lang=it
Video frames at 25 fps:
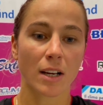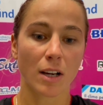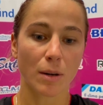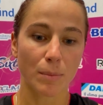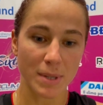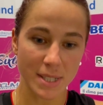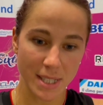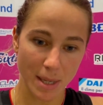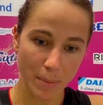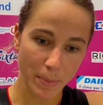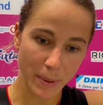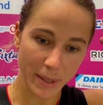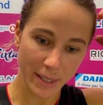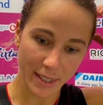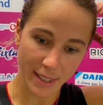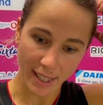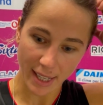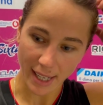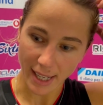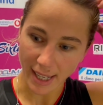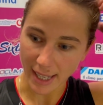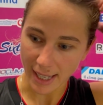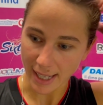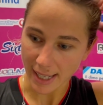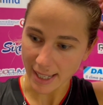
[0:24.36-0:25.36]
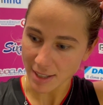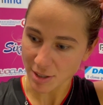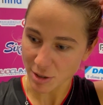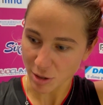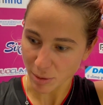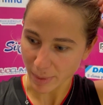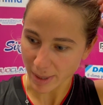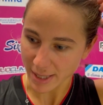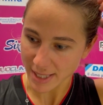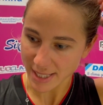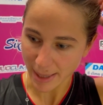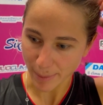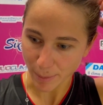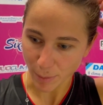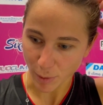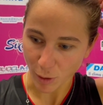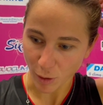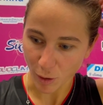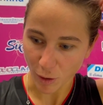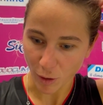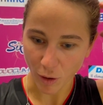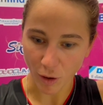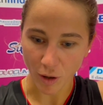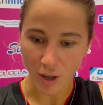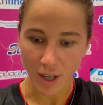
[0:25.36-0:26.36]
come sapete insomma,
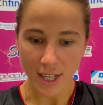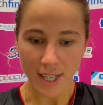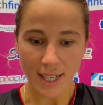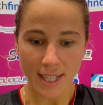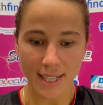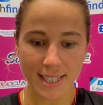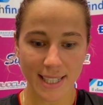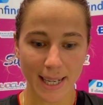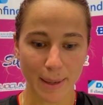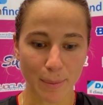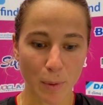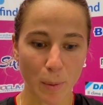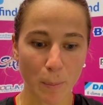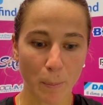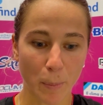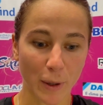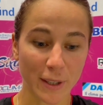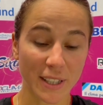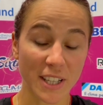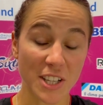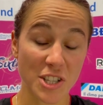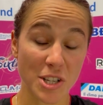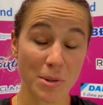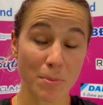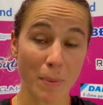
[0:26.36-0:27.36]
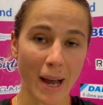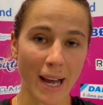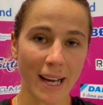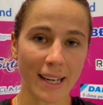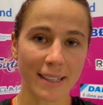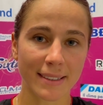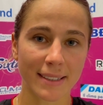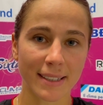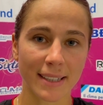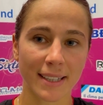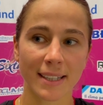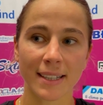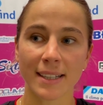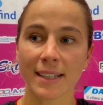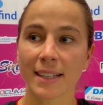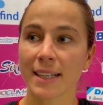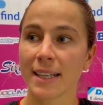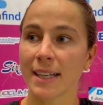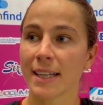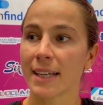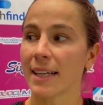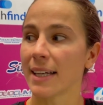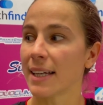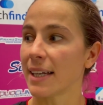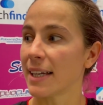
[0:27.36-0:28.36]
siamo, siamo, un po'
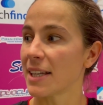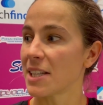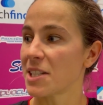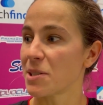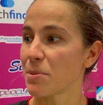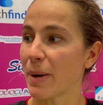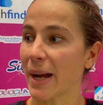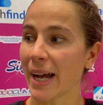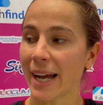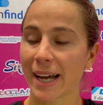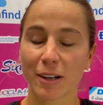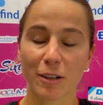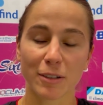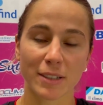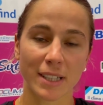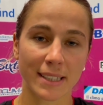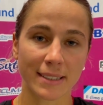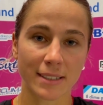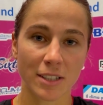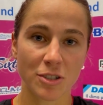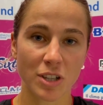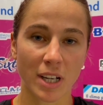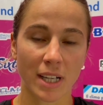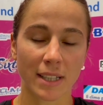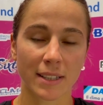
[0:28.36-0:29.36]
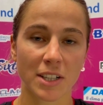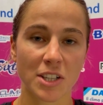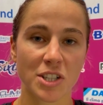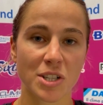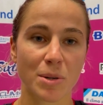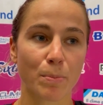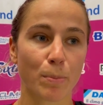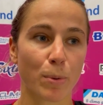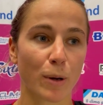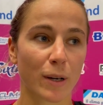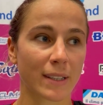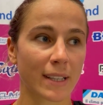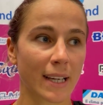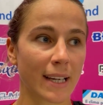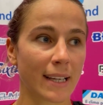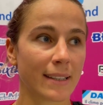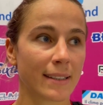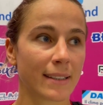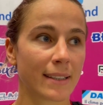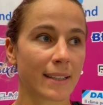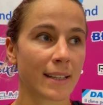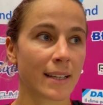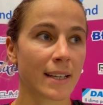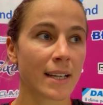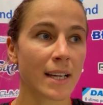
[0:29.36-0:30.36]
decimate, eh, ci mancano tante giocatrici
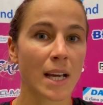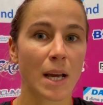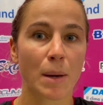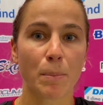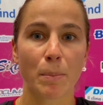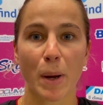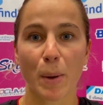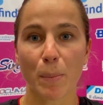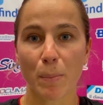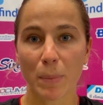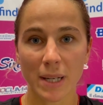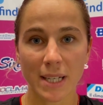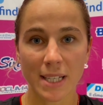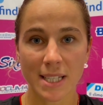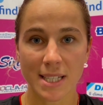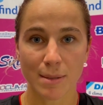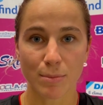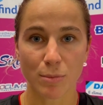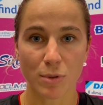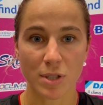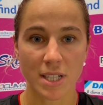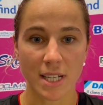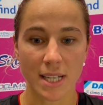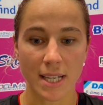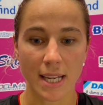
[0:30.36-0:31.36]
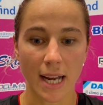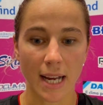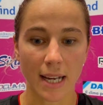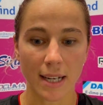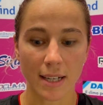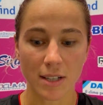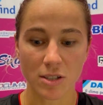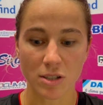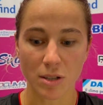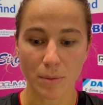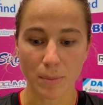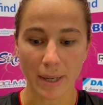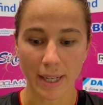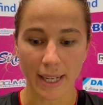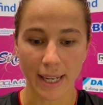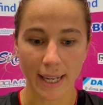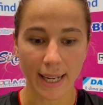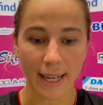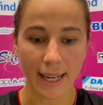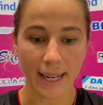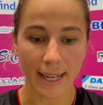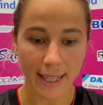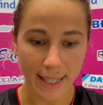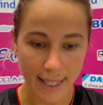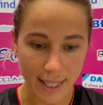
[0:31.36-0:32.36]
importanti, ma è un bellissimo segnale insomma,
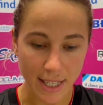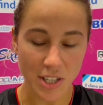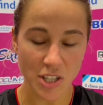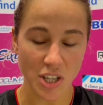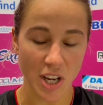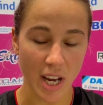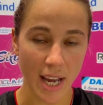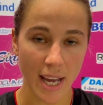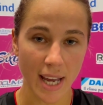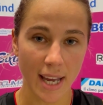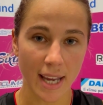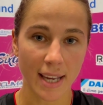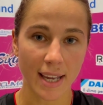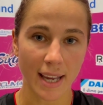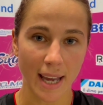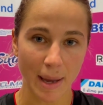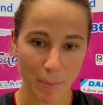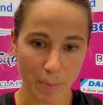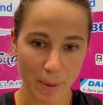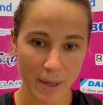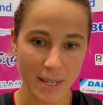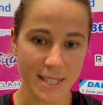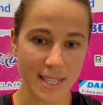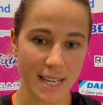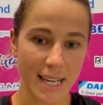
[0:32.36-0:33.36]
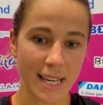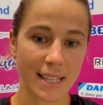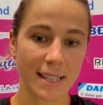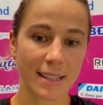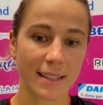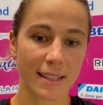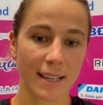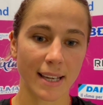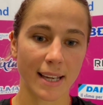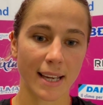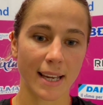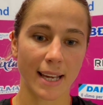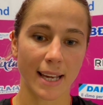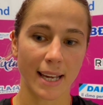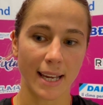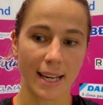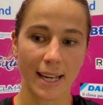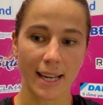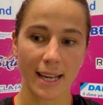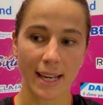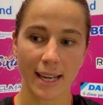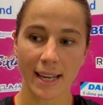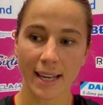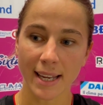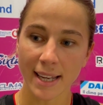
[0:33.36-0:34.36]
che chi c'è è presente
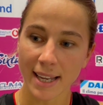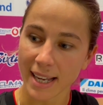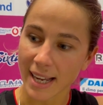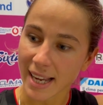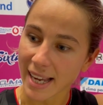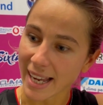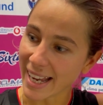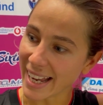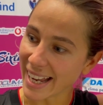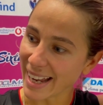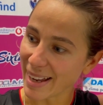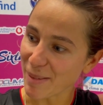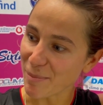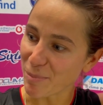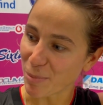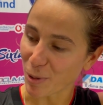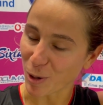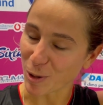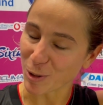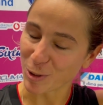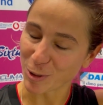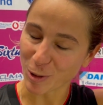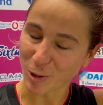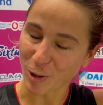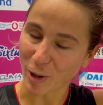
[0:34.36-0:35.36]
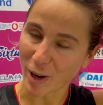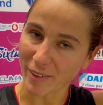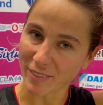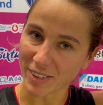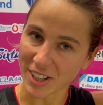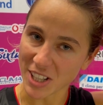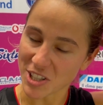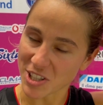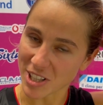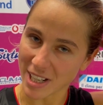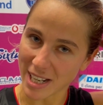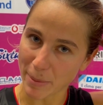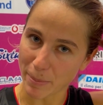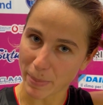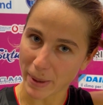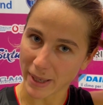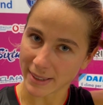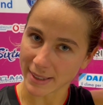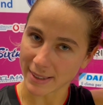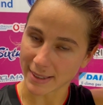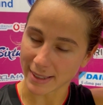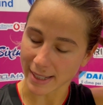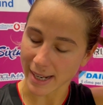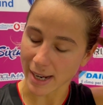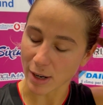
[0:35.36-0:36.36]
e è pronto a vincere le
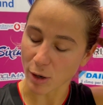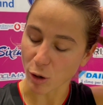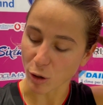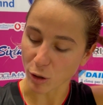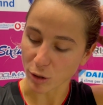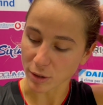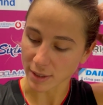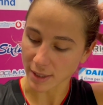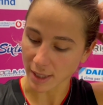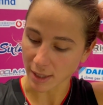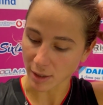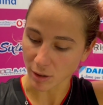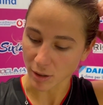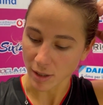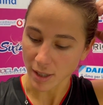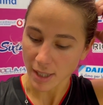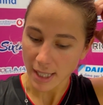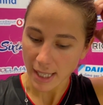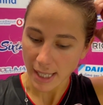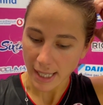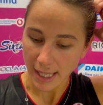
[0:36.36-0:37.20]
partite che contano.